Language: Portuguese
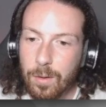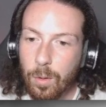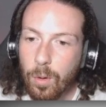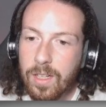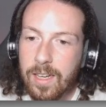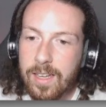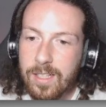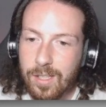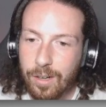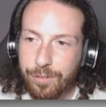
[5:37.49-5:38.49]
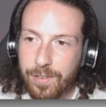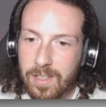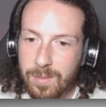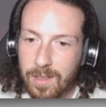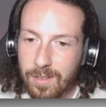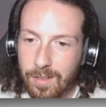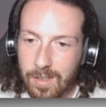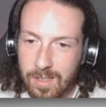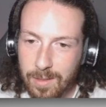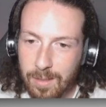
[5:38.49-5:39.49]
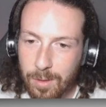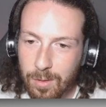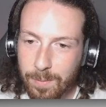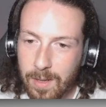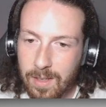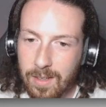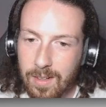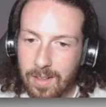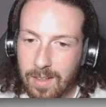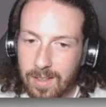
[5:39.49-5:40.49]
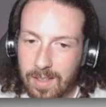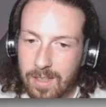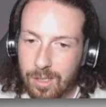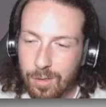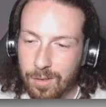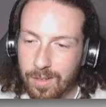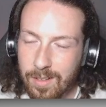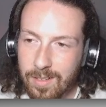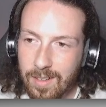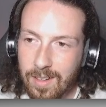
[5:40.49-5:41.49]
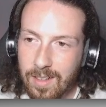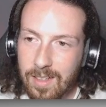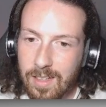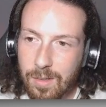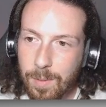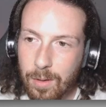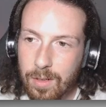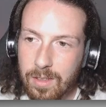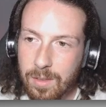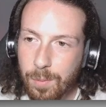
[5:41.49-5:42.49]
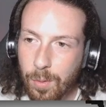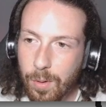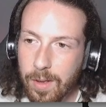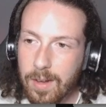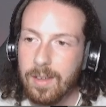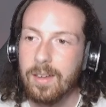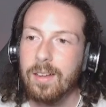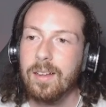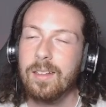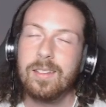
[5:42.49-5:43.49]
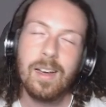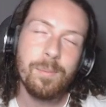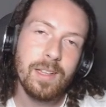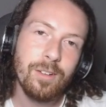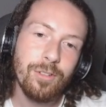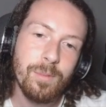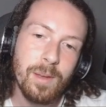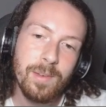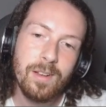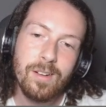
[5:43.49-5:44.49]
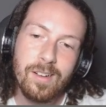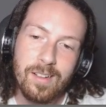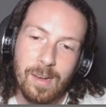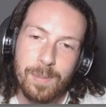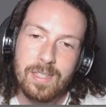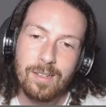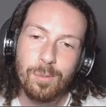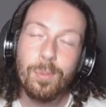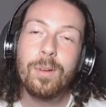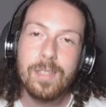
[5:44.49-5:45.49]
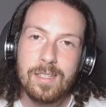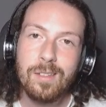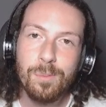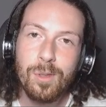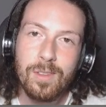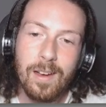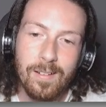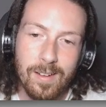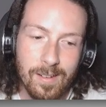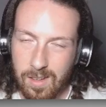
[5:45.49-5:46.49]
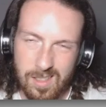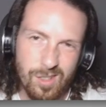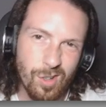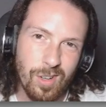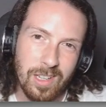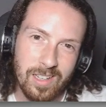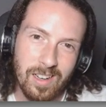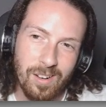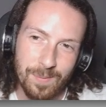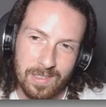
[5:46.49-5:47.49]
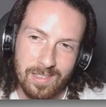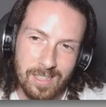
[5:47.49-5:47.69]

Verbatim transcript: Olha isso que eu fiz, mano. Nossa, mandei muito bem. Isso. Aí, o bagulho ainda empurrou ele. Tá, mas não foi minha melhor. Apesar do pulo ter sido muito da hora. Esse jogo é legal, mano.